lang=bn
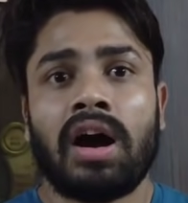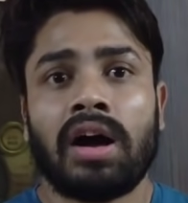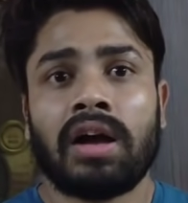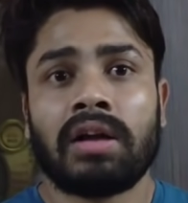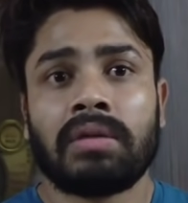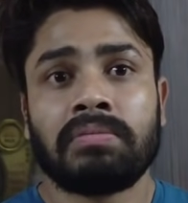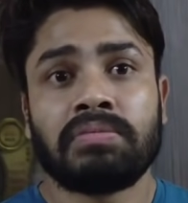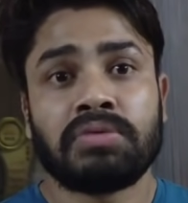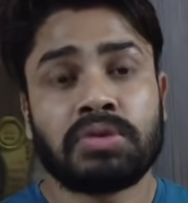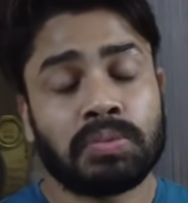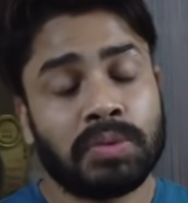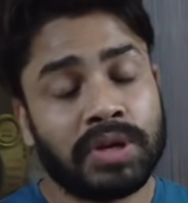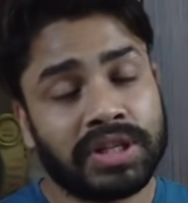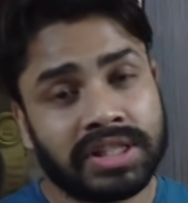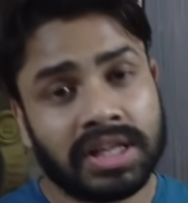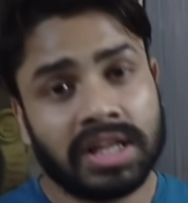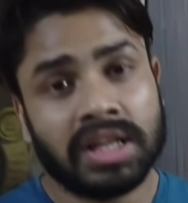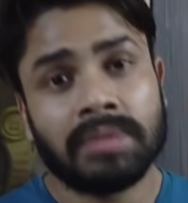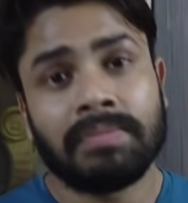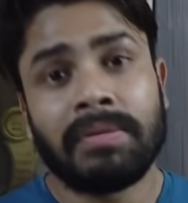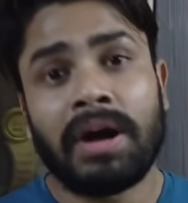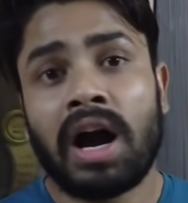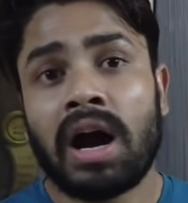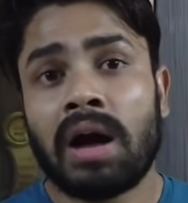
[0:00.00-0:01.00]
আর
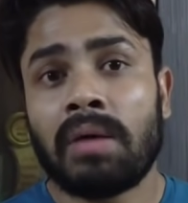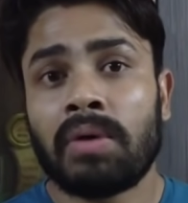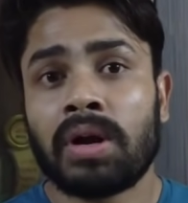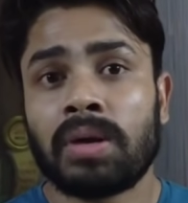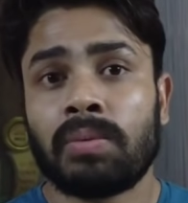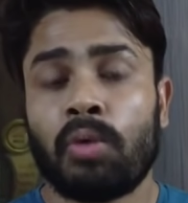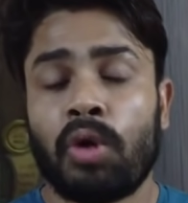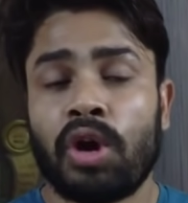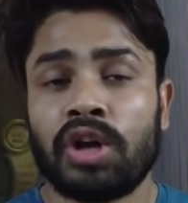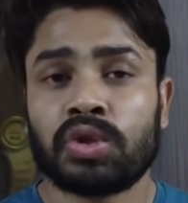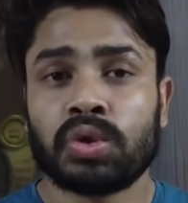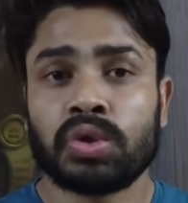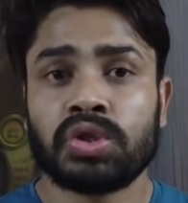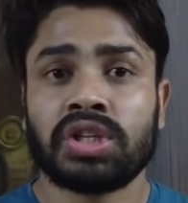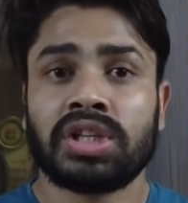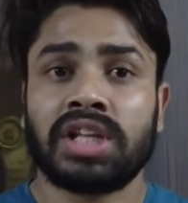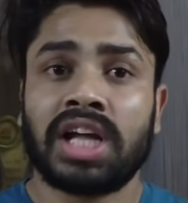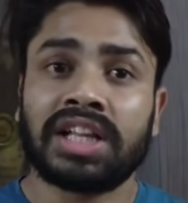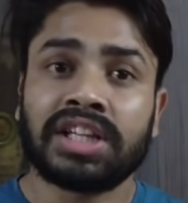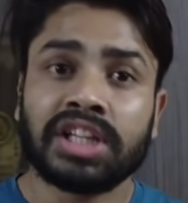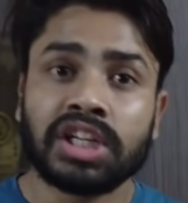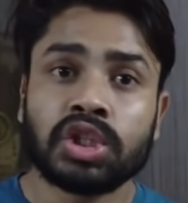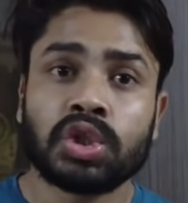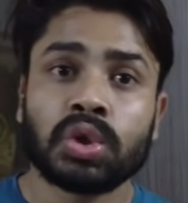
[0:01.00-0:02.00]
স্পেশালি মা বাবার বয়স হয়েছে
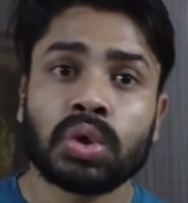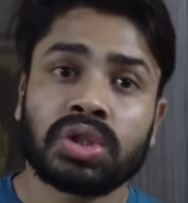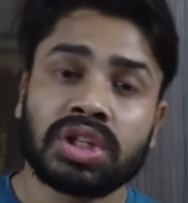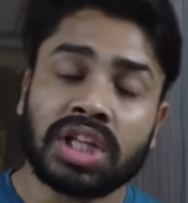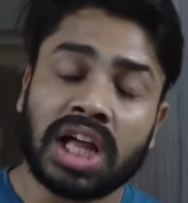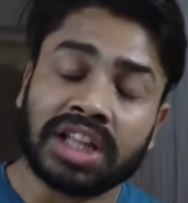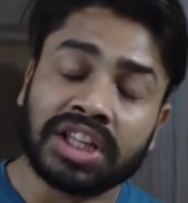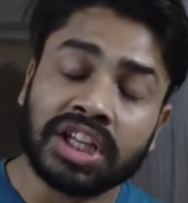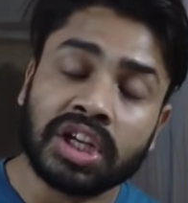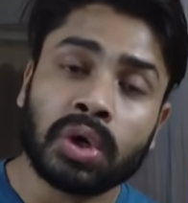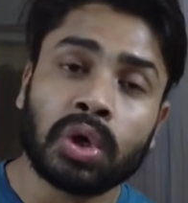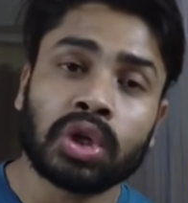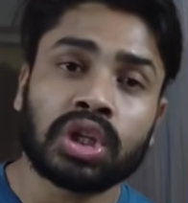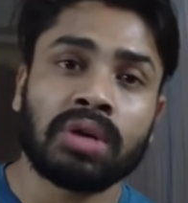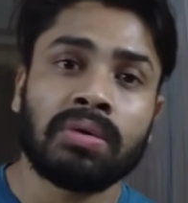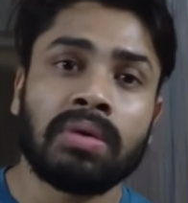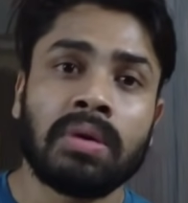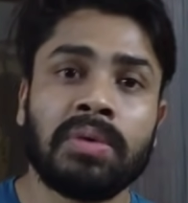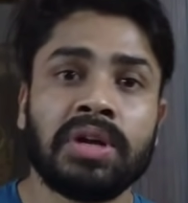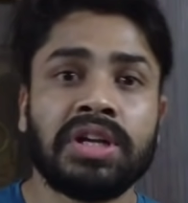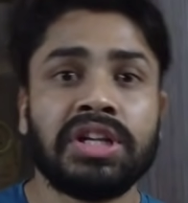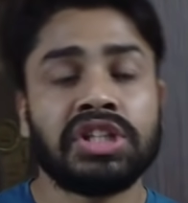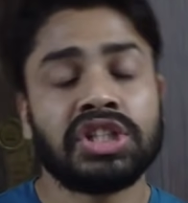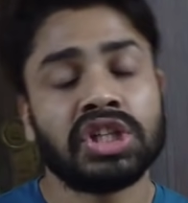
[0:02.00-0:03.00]
তাদের জোর তাদের কথা
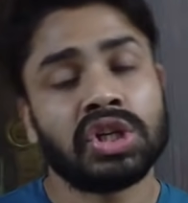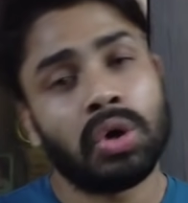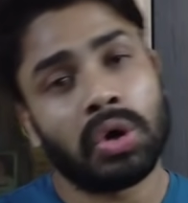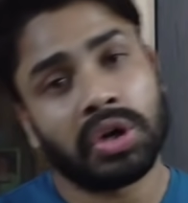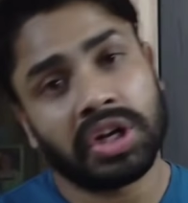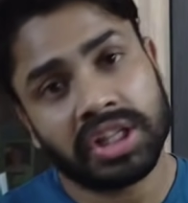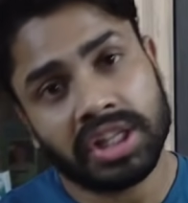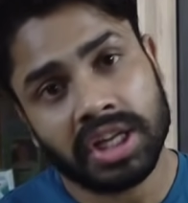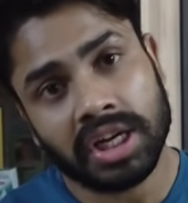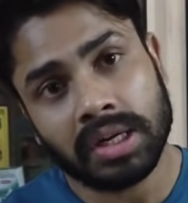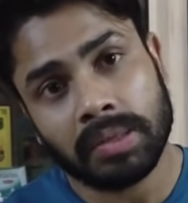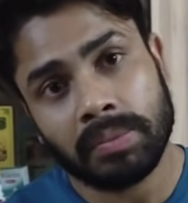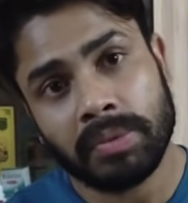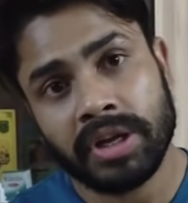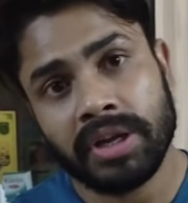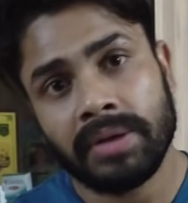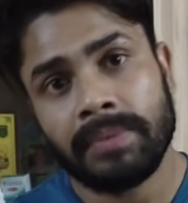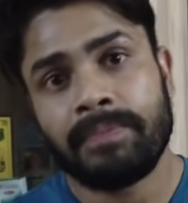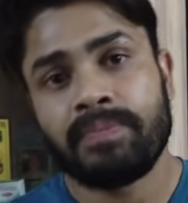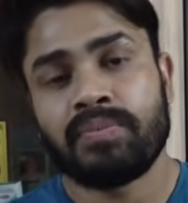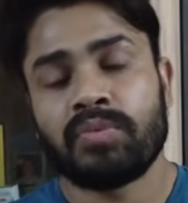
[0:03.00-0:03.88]
ভেবে নিজে ঘরে থাকবে